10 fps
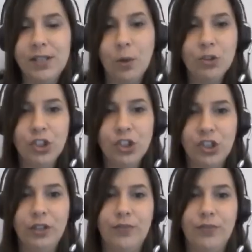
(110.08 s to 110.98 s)
assim, como eu já
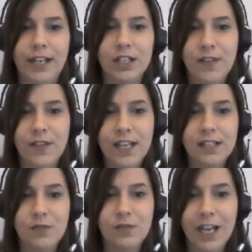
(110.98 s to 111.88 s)
tinha ido várias
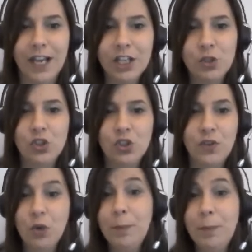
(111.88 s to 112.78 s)
vezes, várias pessoas
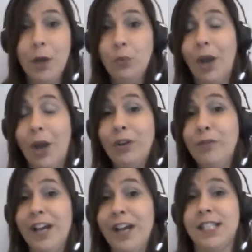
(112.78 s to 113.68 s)
vinham me perguntar o
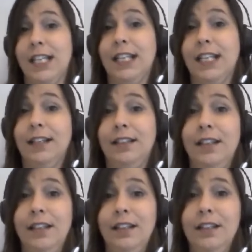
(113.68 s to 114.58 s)
que fazer, né?
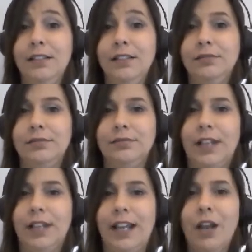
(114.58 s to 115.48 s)
E
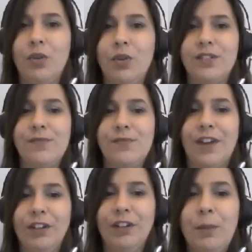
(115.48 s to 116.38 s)
aquela coisa, você
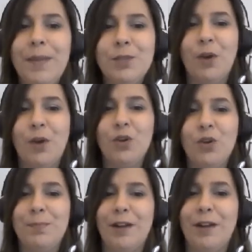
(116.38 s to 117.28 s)
ficar falando a mesma
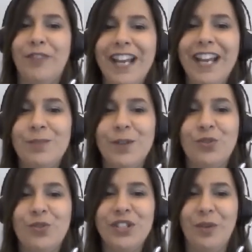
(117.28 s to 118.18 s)
coisa para várias
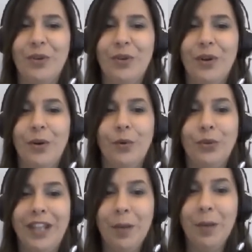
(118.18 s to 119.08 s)
pessoas ao,
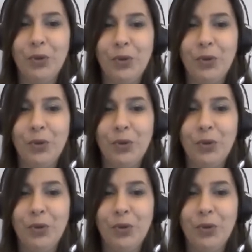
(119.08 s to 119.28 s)
o tempo